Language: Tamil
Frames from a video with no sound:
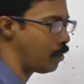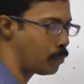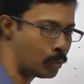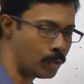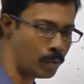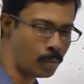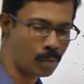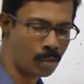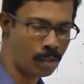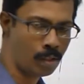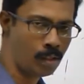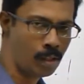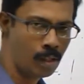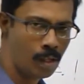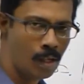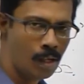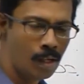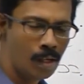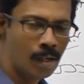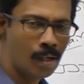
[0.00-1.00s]
இது வந்து ஒரு
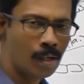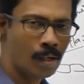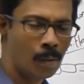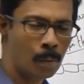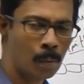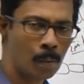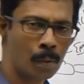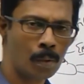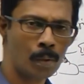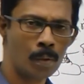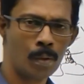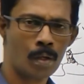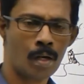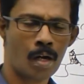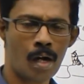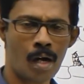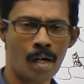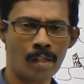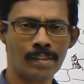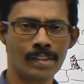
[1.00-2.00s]
uh, ஒரு
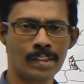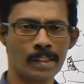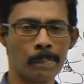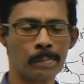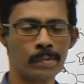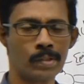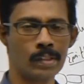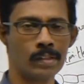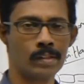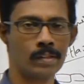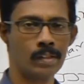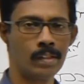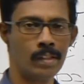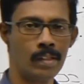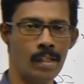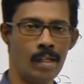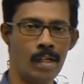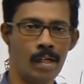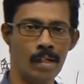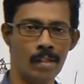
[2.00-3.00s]
ஹார்ட் சப்ஸ்டன்ஸ்
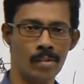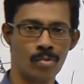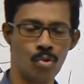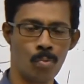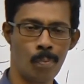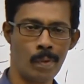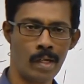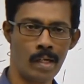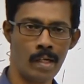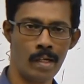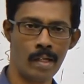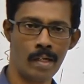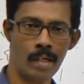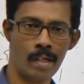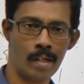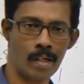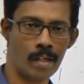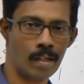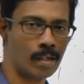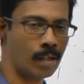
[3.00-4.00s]
இந்த சுபரின்
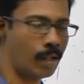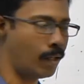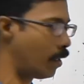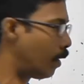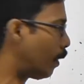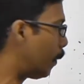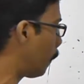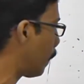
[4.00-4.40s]
இருக்கிறதுனால